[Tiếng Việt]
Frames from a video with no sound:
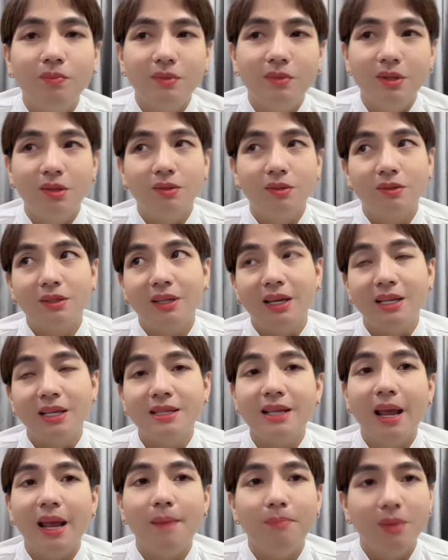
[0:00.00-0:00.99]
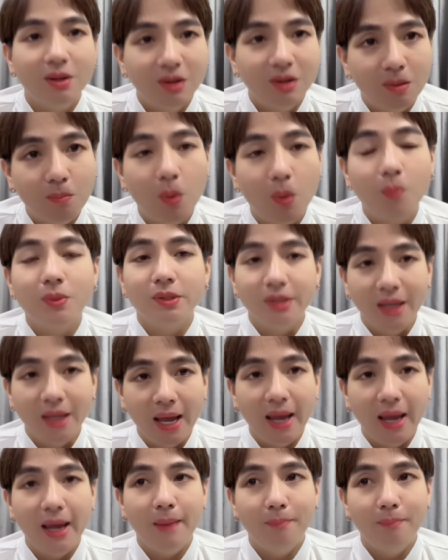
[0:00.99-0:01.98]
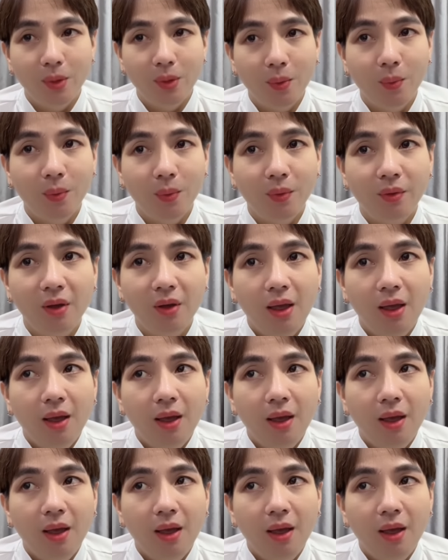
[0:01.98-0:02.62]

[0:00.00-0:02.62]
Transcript: được chị xem như là một người em luôn